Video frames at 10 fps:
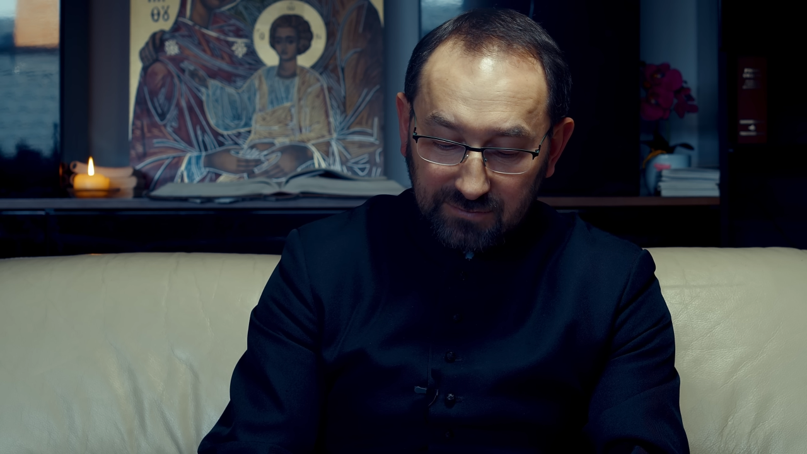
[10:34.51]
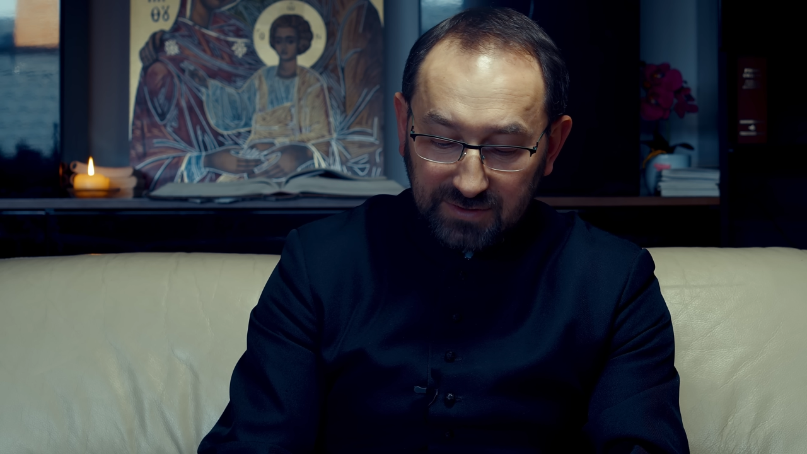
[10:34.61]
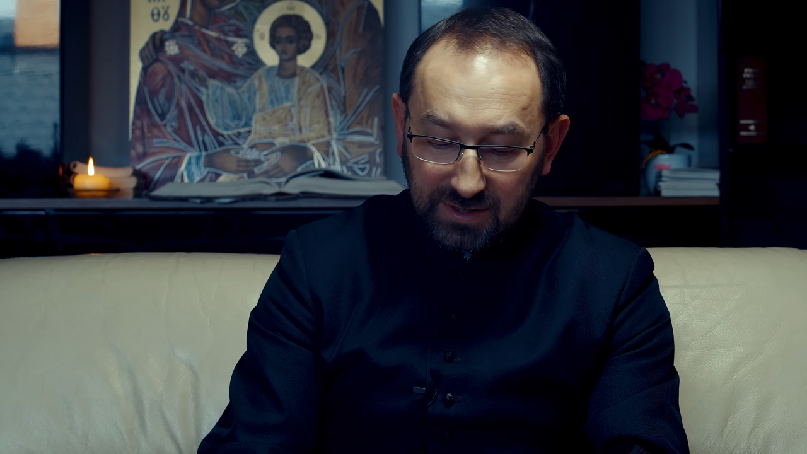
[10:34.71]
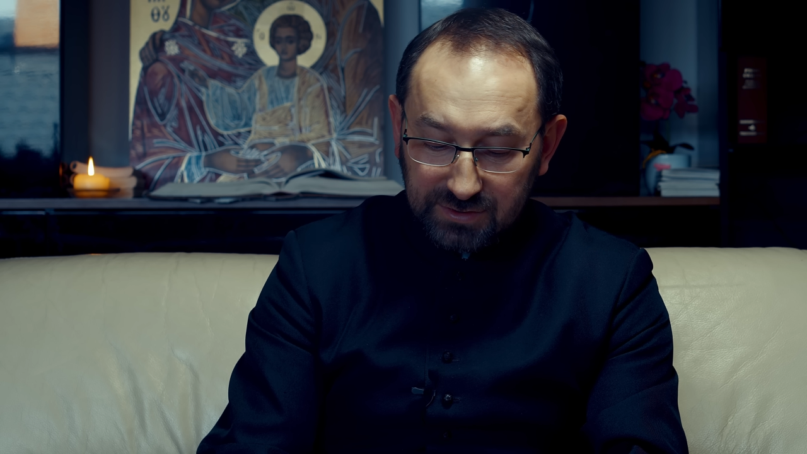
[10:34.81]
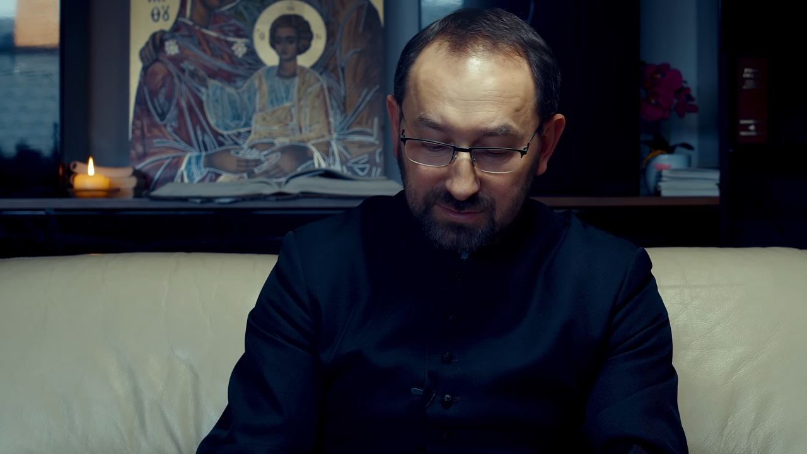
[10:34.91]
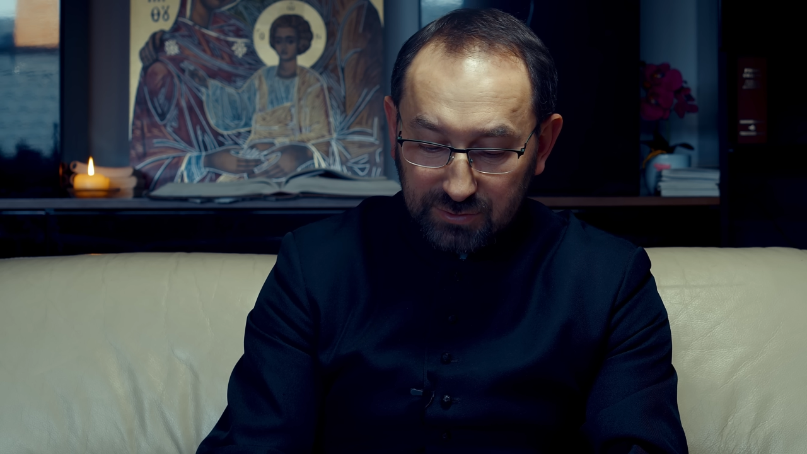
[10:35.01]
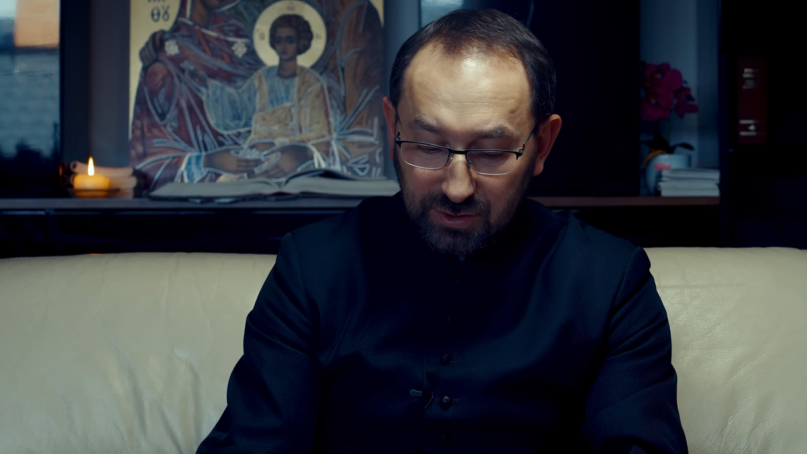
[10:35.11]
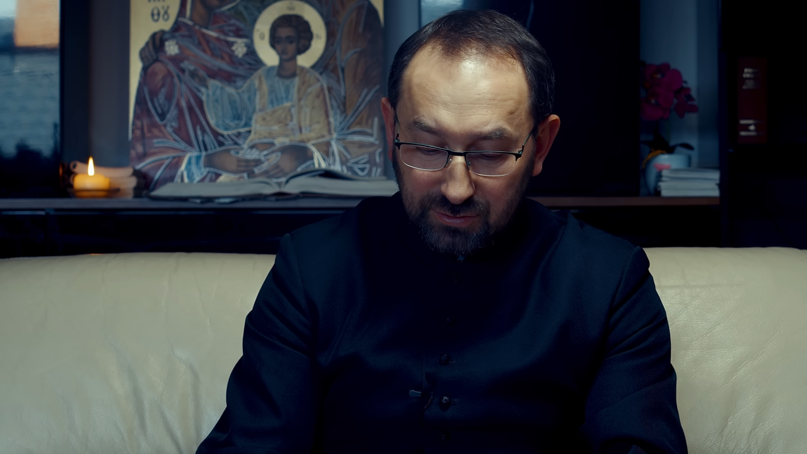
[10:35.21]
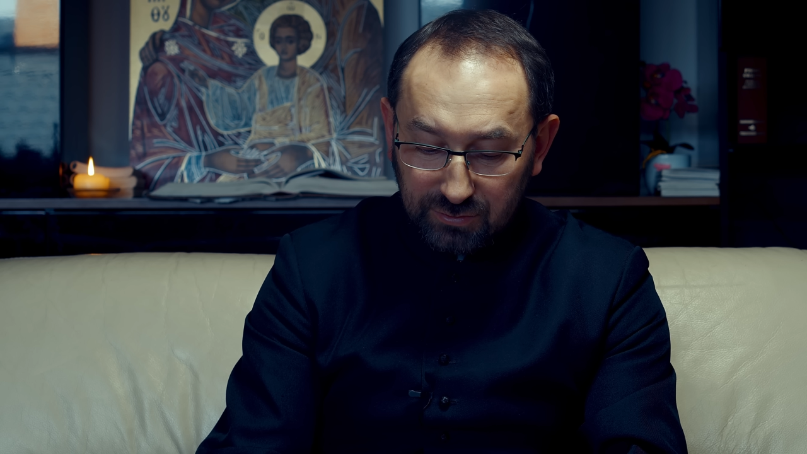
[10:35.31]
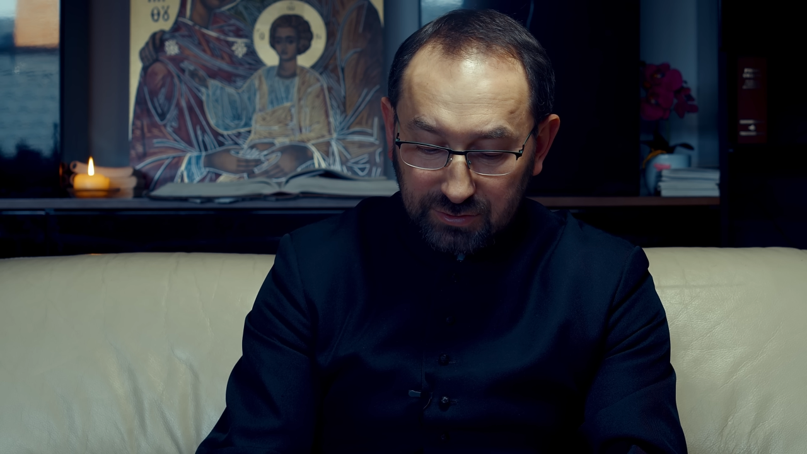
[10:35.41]
W dalszym
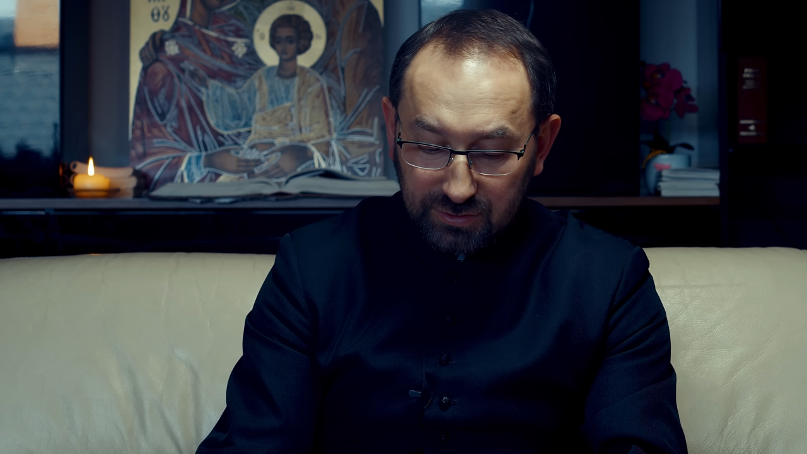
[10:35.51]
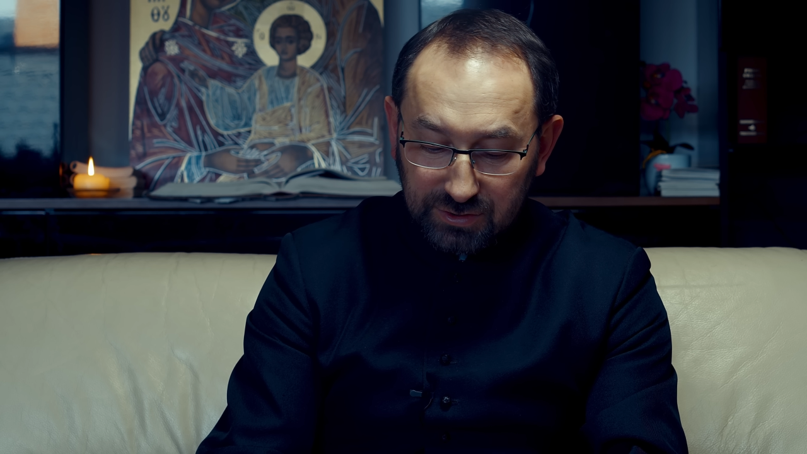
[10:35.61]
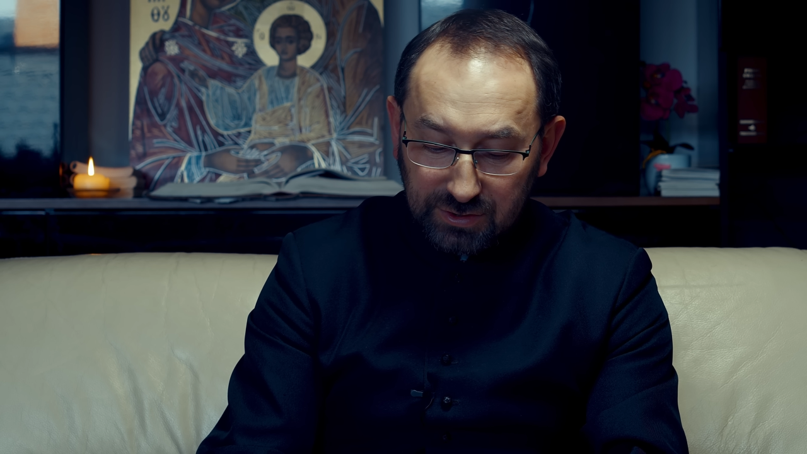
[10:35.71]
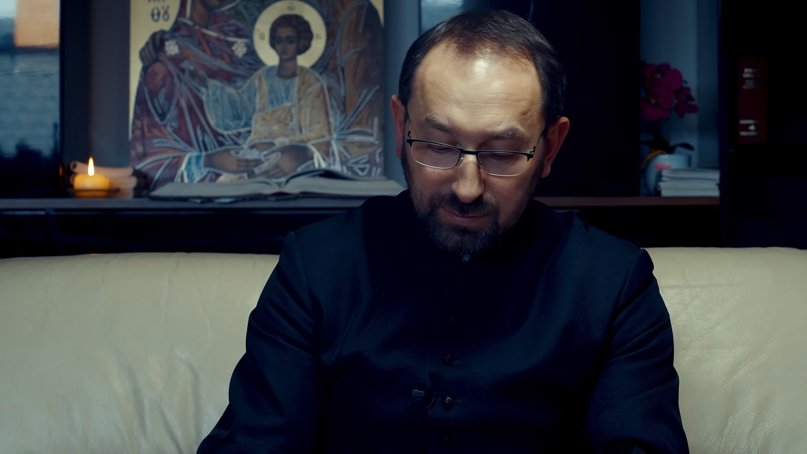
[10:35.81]
ciągu toczy się